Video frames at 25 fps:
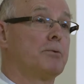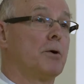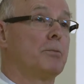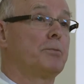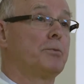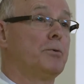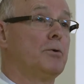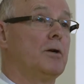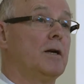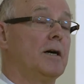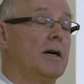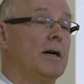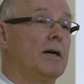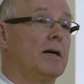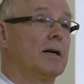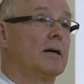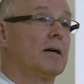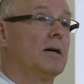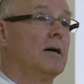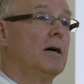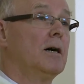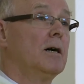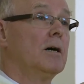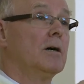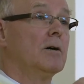populaires,
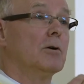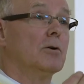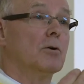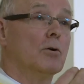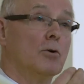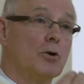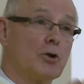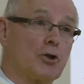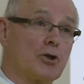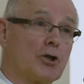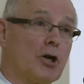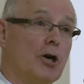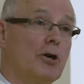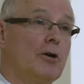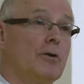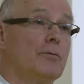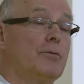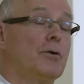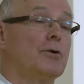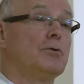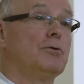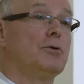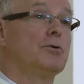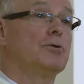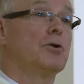aux jeunes
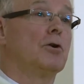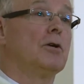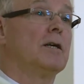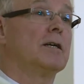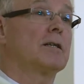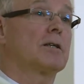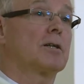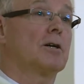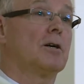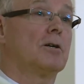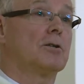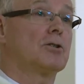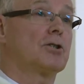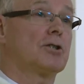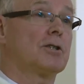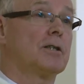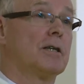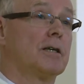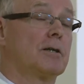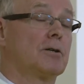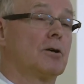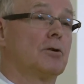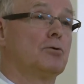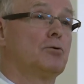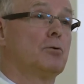venus de
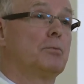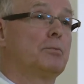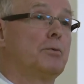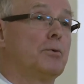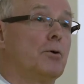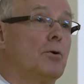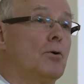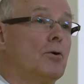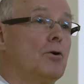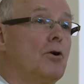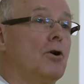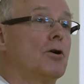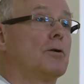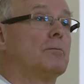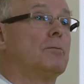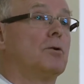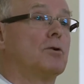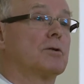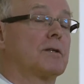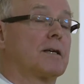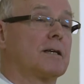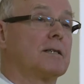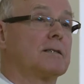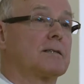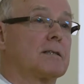l'étranger, quand nous pourrons leur
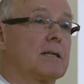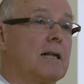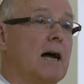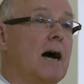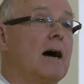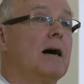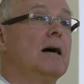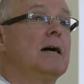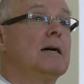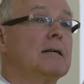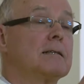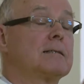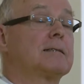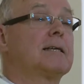montrer cela